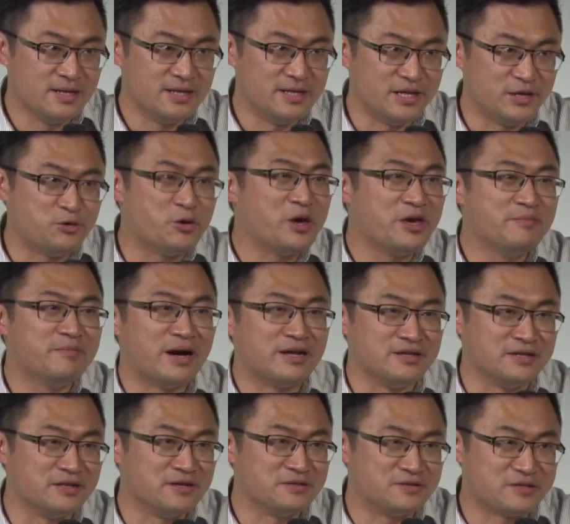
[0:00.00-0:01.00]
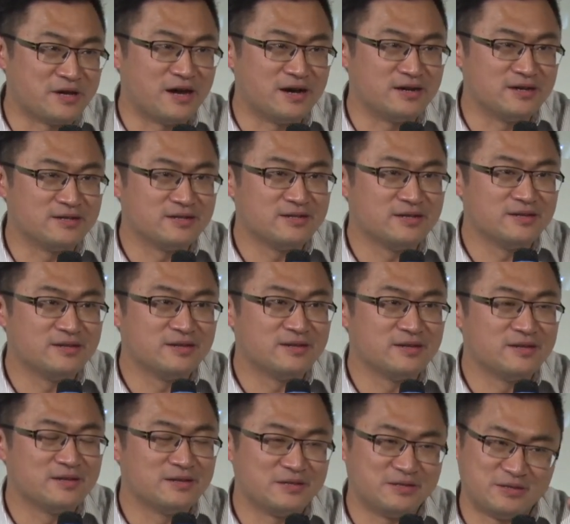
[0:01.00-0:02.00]
你愿意把你的账
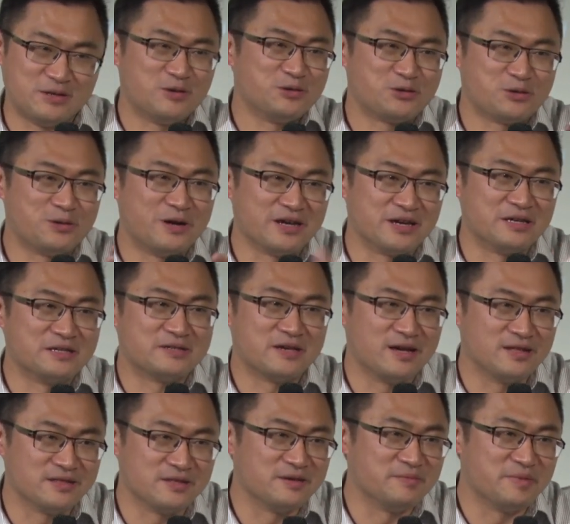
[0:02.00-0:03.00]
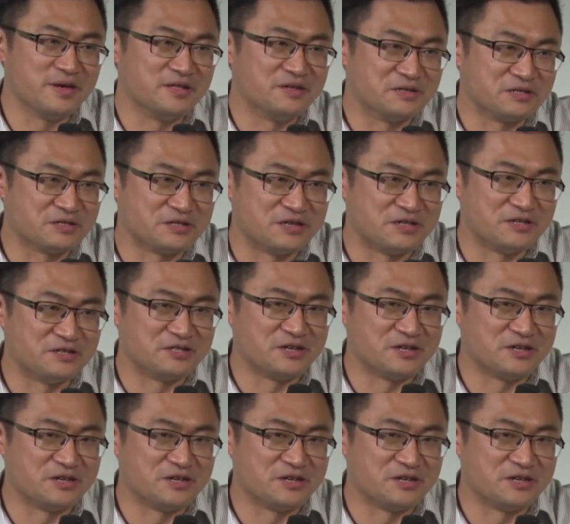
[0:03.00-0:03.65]
交出来给上帝，变成神的